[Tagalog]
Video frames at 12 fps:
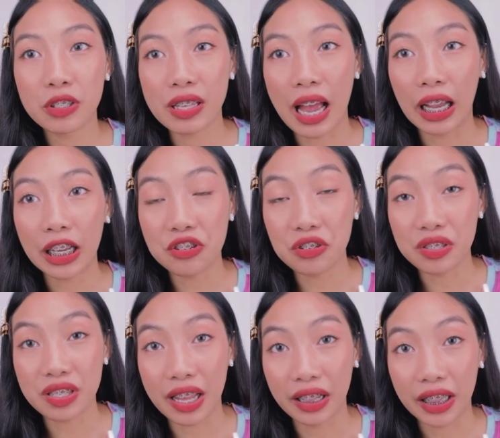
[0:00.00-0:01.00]
niyo sa akin yung
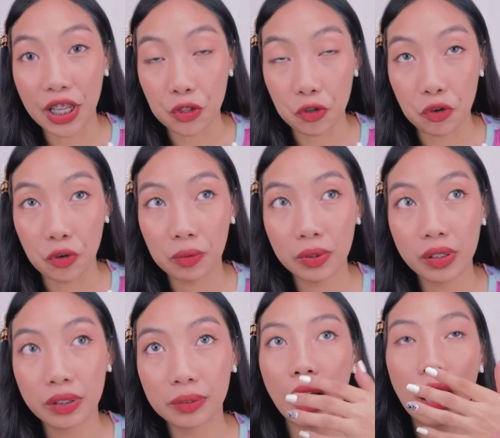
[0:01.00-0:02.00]
scent nito,
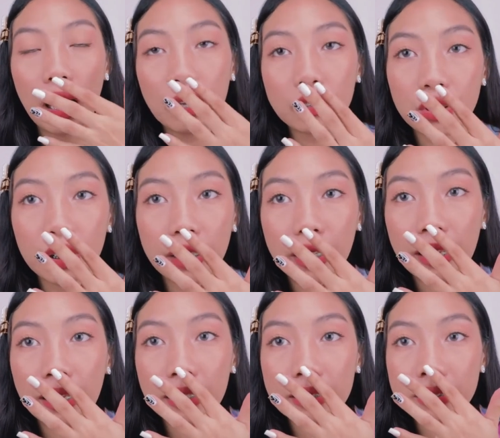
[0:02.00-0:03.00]
actually
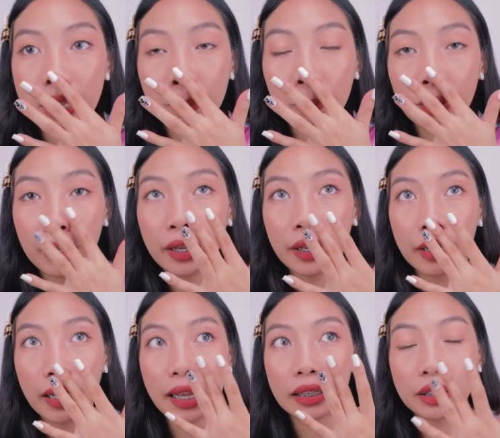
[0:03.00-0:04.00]
guys, amoy
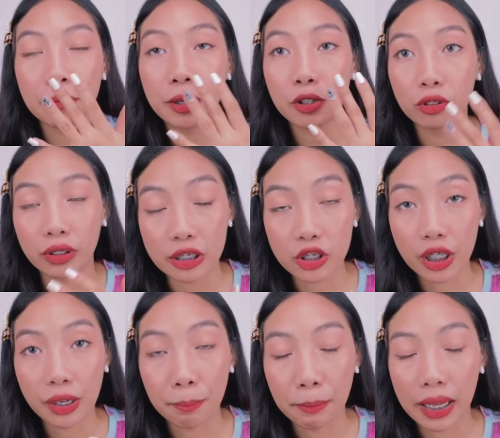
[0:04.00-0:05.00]
antibiotic
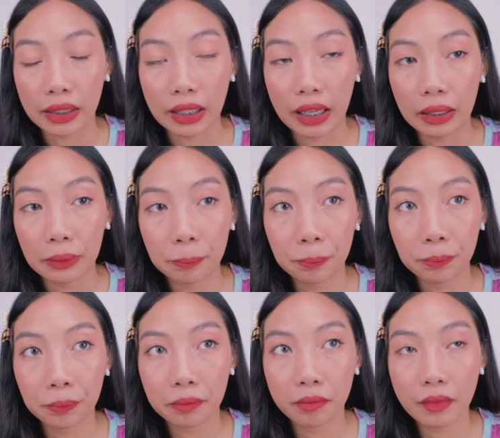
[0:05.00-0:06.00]
siya ng bata.
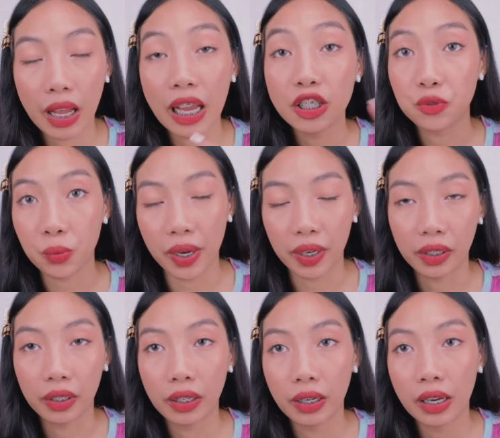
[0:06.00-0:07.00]
I
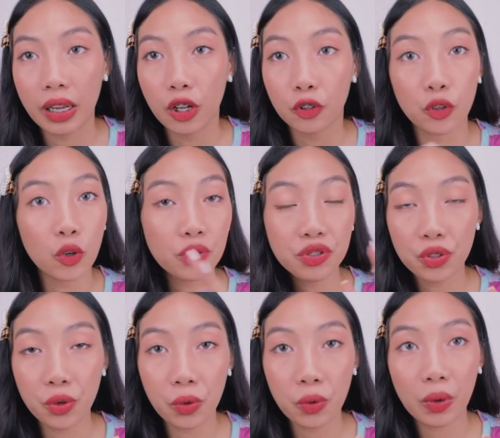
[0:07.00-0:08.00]
swear. No
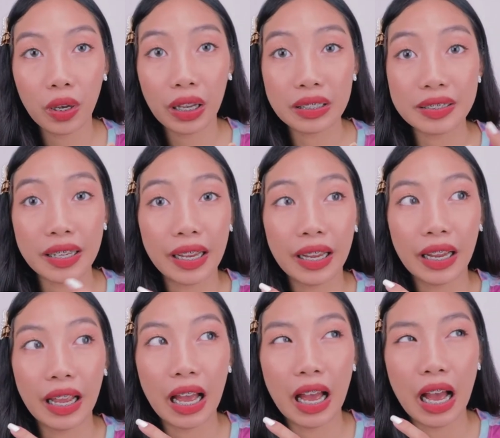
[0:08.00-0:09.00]
joke,
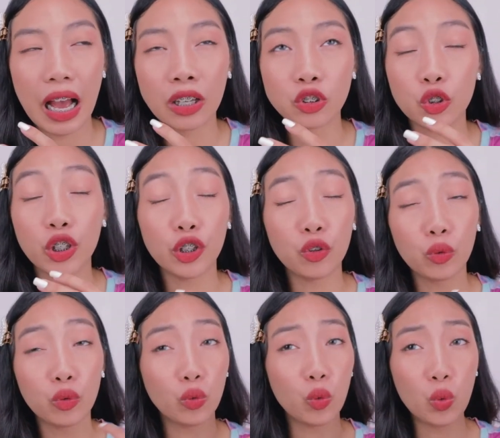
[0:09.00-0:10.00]
kasi Actually,
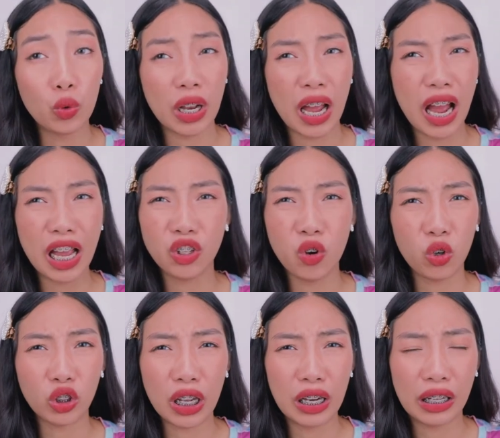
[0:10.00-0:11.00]
nung una,
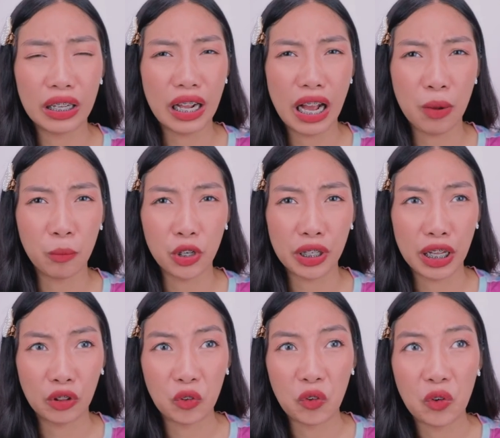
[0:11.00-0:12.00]
ayoko talaga ng amoy
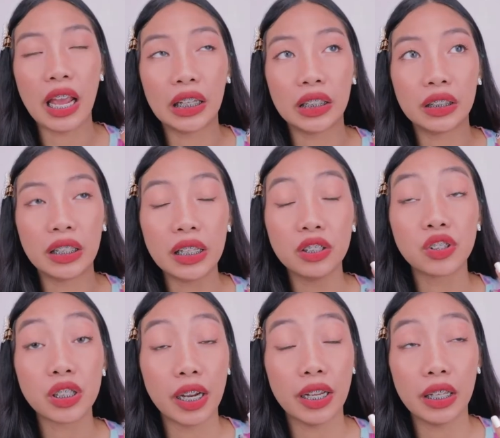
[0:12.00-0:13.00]
neto. I did
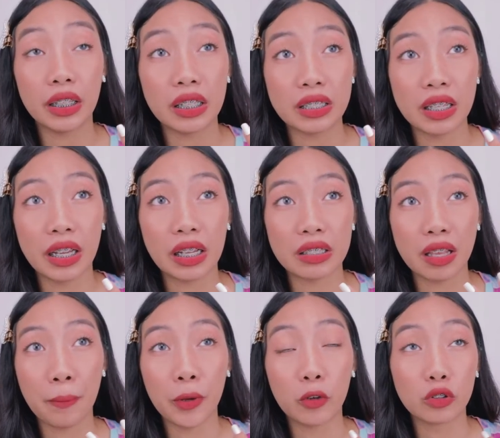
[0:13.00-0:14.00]
try it kasi nga
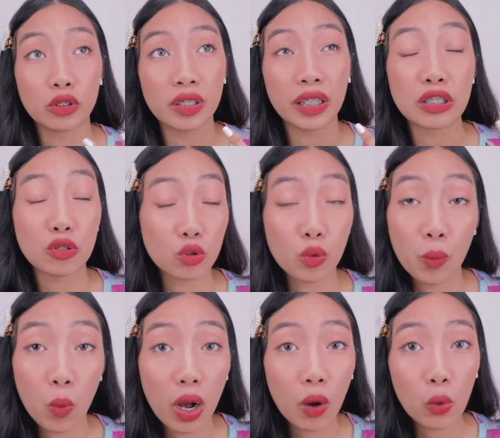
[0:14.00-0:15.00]
sabi ko, sige,
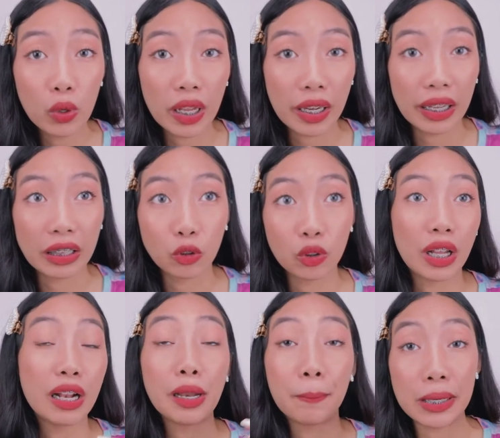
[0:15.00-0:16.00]
susubukan ko na rin.
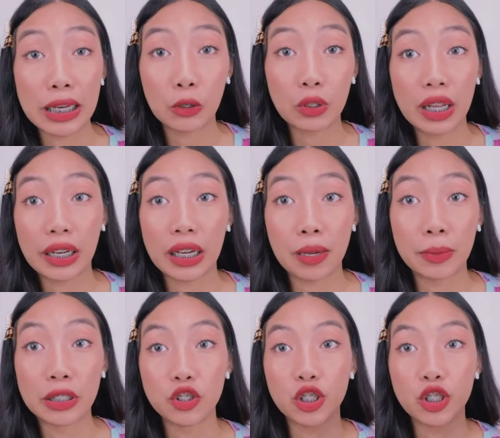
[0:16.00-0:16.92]
Total, na bili ko na rin naman